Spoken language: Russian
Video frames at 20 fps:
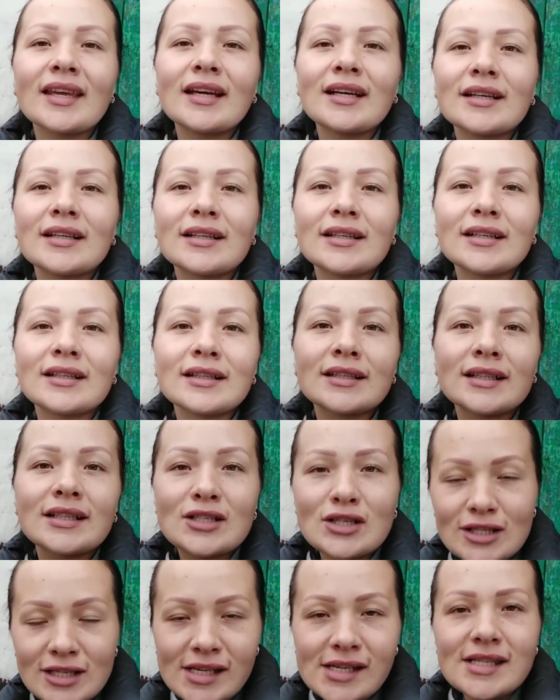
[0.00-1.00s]
А,
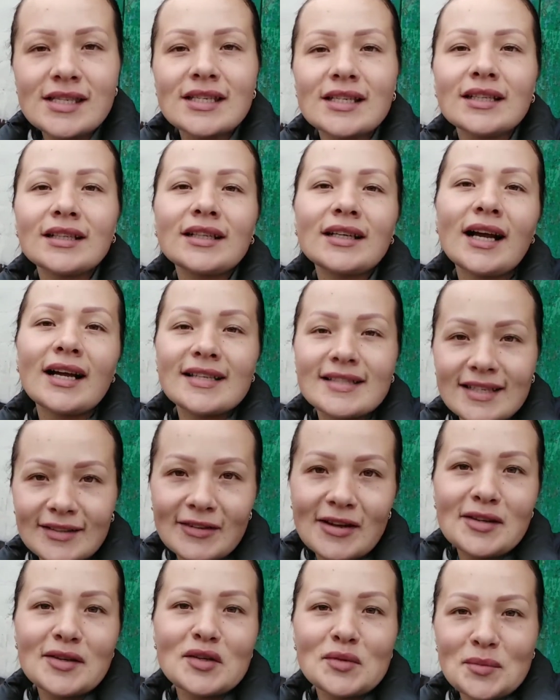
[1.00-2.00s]
ждите,
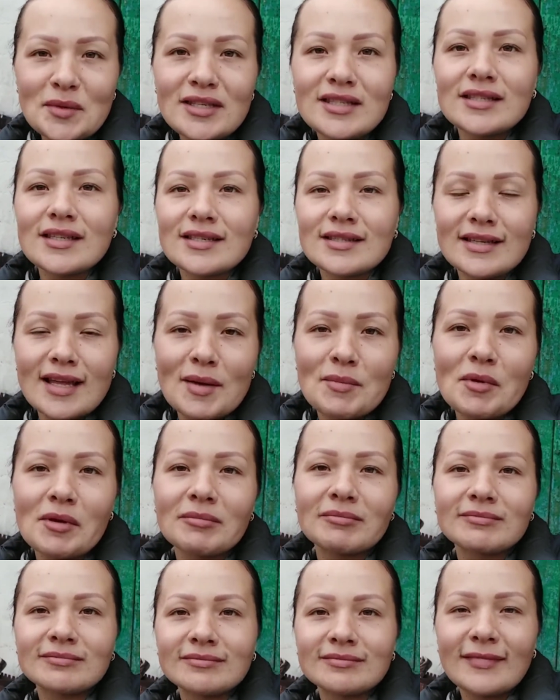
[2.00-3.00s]
оставайтесь вместе с
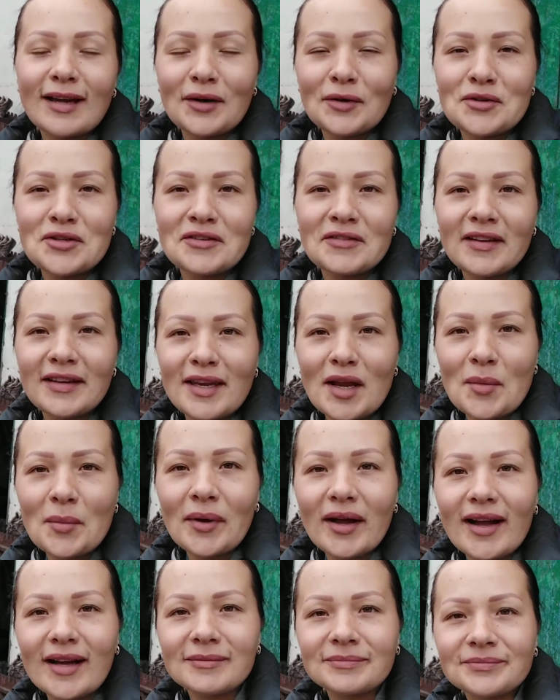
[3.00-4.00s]
нами. Хорошего дня.
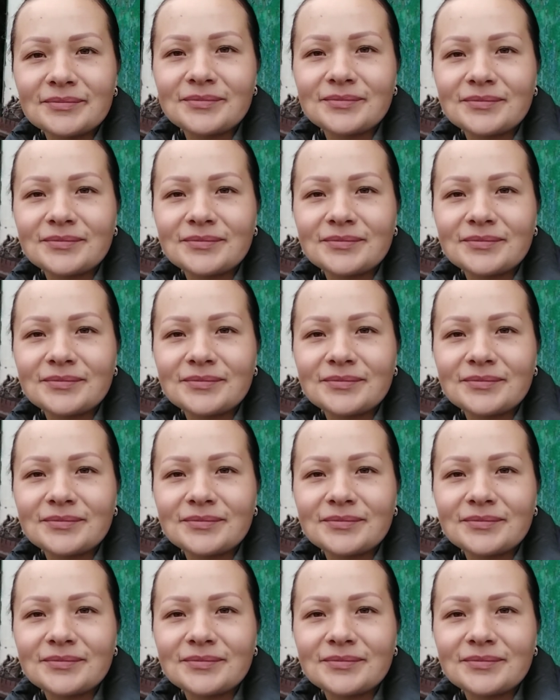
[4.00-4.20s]
Пока.